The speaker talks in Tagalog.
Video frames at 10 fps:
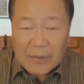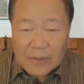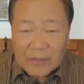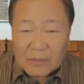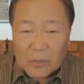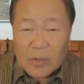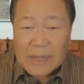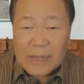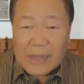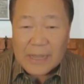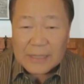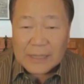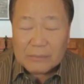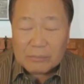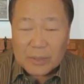kulang ang ating
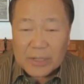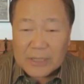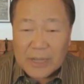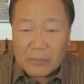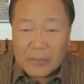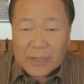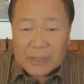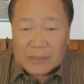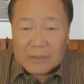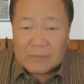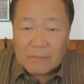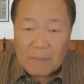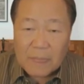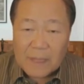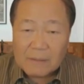political will.
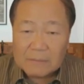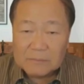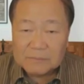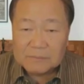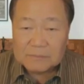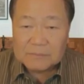All right,